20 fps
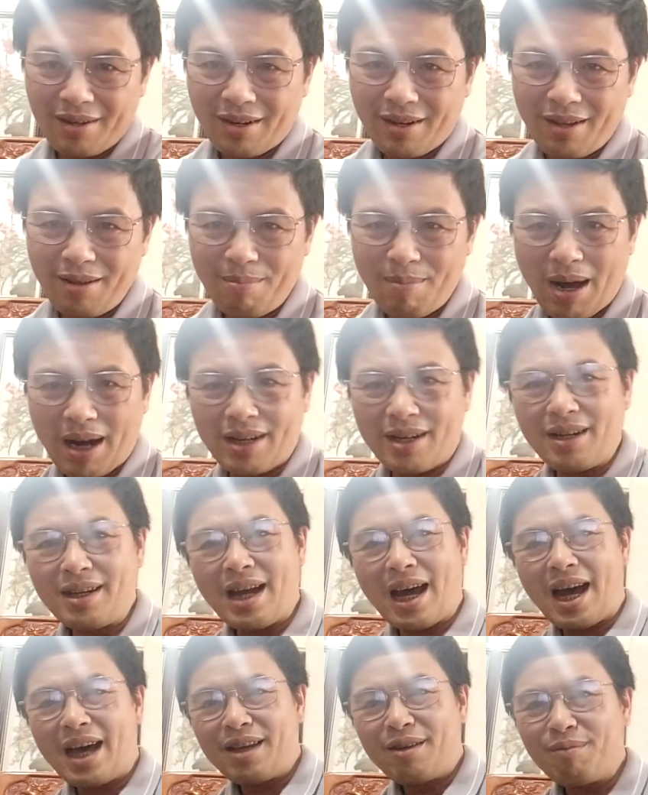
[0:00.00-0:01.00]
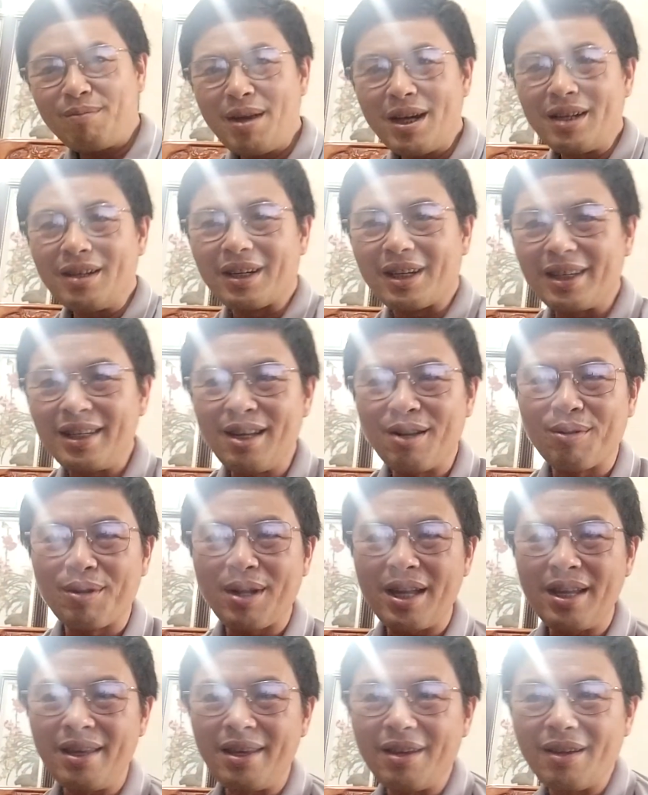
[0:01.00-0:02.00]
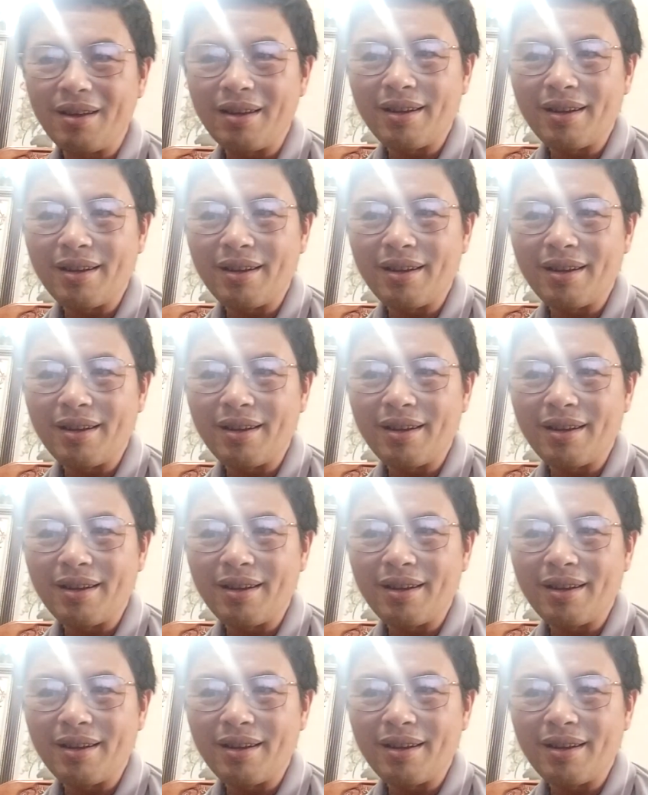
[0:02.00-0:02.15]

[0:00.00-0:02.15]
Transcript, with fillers: đấy, bản thân ai cũng biết được cái điều đấy